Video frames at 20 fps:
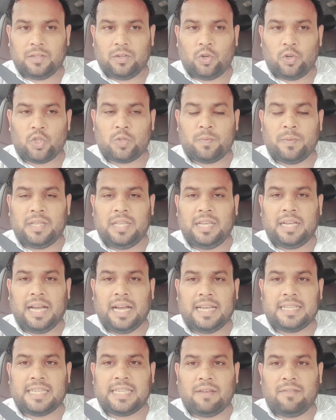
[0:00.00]
उसमें
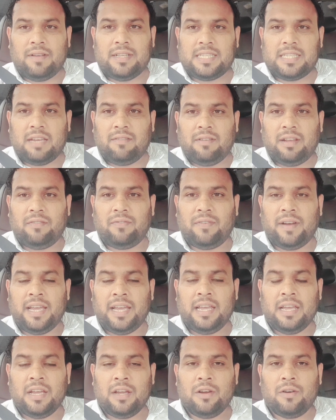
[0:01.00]
दिखाया सेवन सेवन
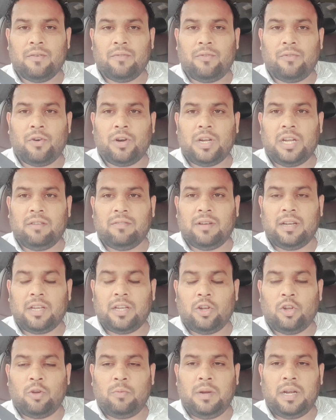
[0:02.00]
फाइव फोर्टी वन
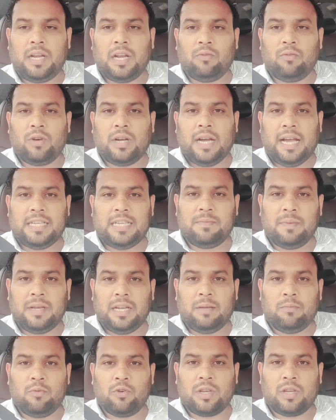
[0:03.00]
किलोमीटर वो गाइज
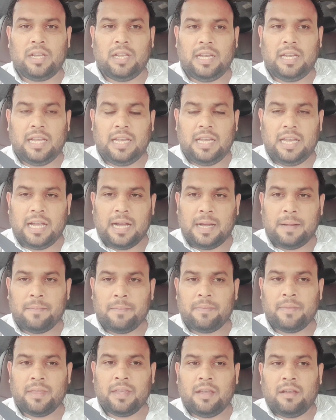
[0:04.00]
मैंने बुकिंग ले लिया
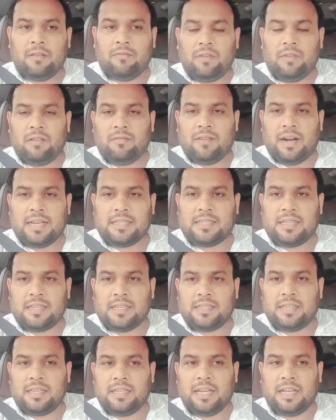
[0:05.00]
फिर वहाँ से
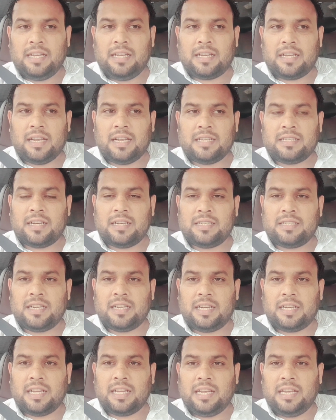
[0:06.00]
सीधा निकला चर्च
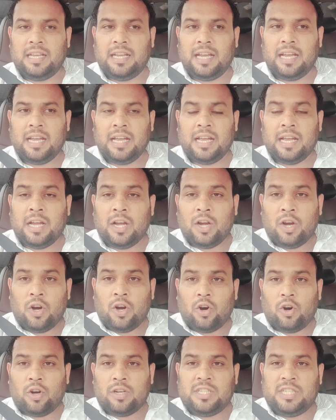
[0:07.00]
गेट के लिए
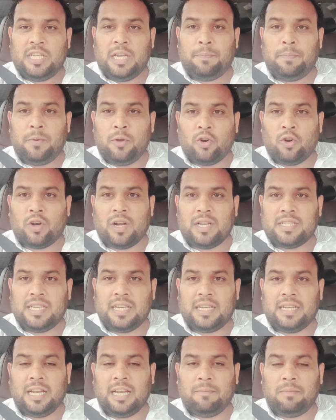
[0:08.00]
और जीपीओ का
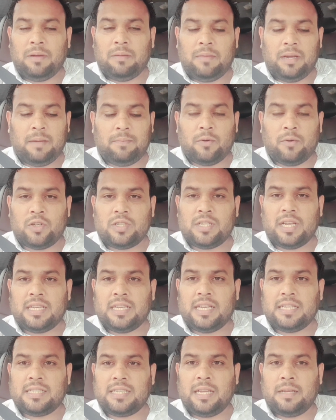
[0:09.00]
सिग्नल पे मैं पहुँचा
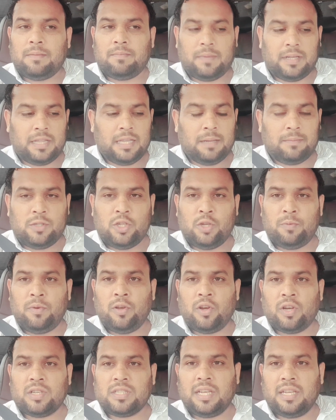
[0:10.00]
जैसे ही मतलब
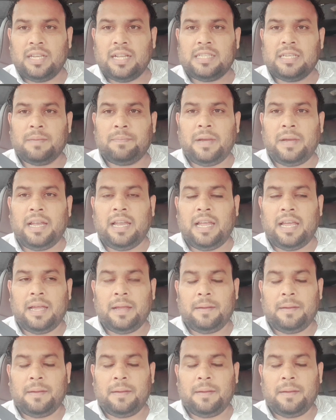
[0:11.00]
जीपीओ के सिग्नल से पहले